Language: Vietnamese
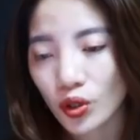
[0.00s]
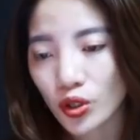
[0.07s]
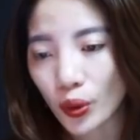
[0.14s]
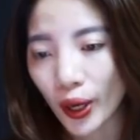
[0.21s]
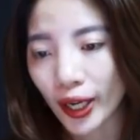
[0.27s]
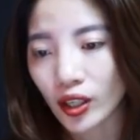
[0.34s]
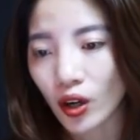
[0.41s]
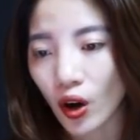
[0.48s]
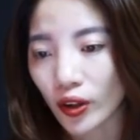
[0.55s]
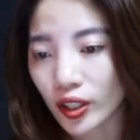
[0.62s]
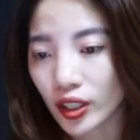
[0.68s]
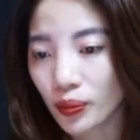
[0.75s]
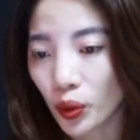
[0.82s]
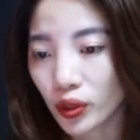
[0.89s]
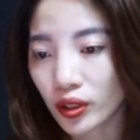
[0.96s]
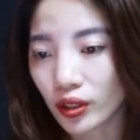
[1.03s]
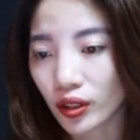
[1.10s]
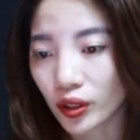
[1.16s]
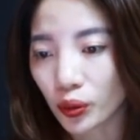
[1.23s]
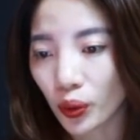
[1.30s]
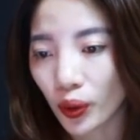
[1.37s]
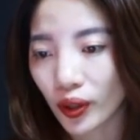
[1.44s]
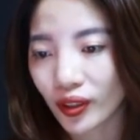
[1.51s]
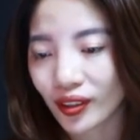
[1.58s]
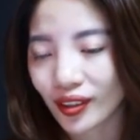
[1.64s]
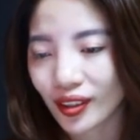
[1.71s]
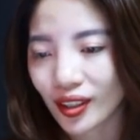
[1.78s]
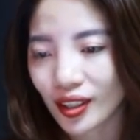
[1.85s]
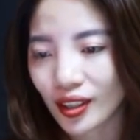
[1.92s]
Rồi anh ngỏ ý muốn cưới tôi.
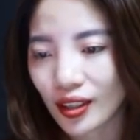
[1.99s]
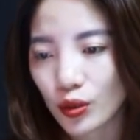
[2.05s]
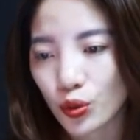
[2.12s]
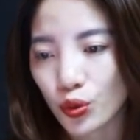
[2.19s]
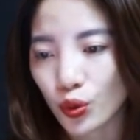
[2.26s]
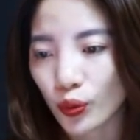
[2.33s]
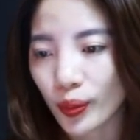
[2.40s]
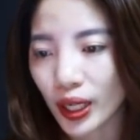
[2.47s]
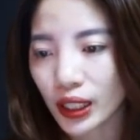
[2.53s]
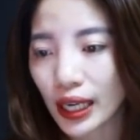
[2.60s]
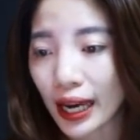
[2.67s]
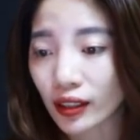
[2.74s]
Dù biết